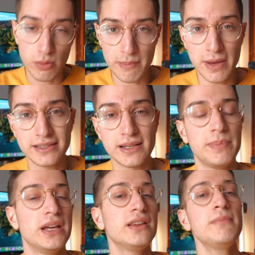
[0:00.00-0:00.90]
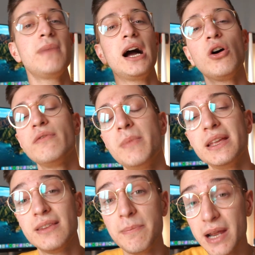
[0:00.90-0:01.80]
come ben sapete, ma
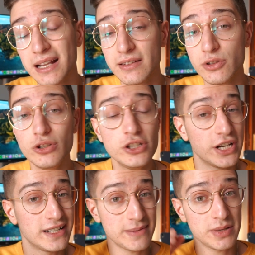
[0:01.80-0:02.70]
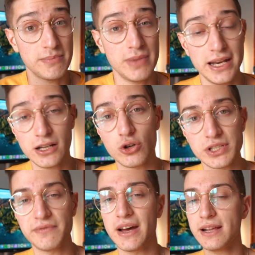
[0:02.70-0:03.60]
ovviamente per altri video del genere sapete bene
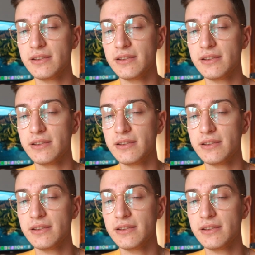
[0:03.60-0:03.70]
cosa fare.